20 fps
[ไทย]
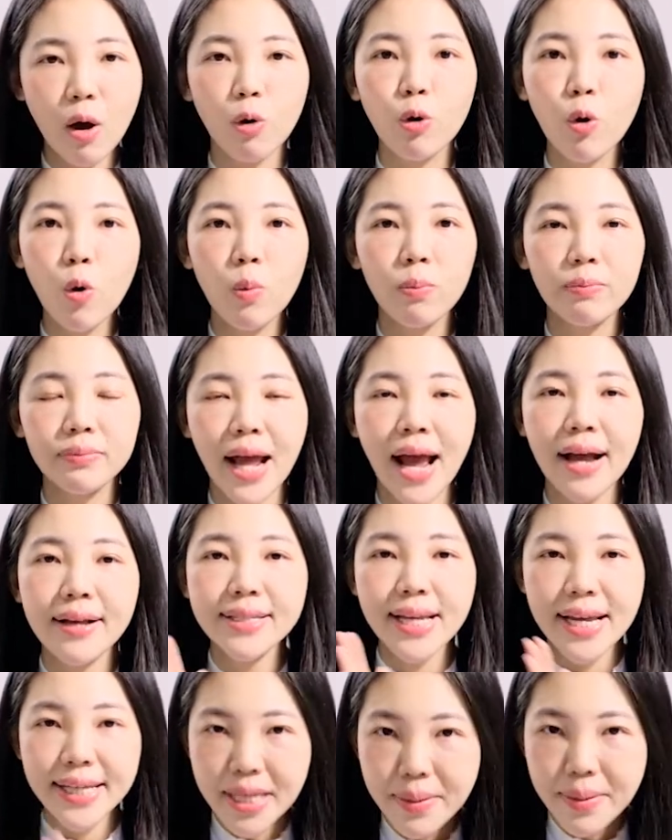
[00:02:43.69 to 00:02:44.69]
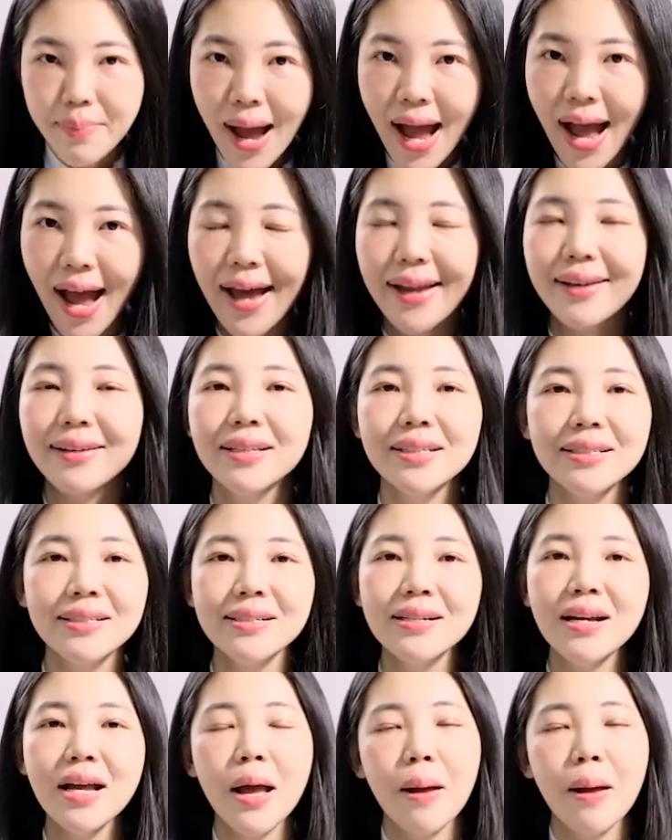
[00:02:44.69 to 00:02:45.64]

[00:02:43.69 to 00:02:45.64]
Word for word: 2 กลุ่มทั้งใช้ที่บ้าน หรือ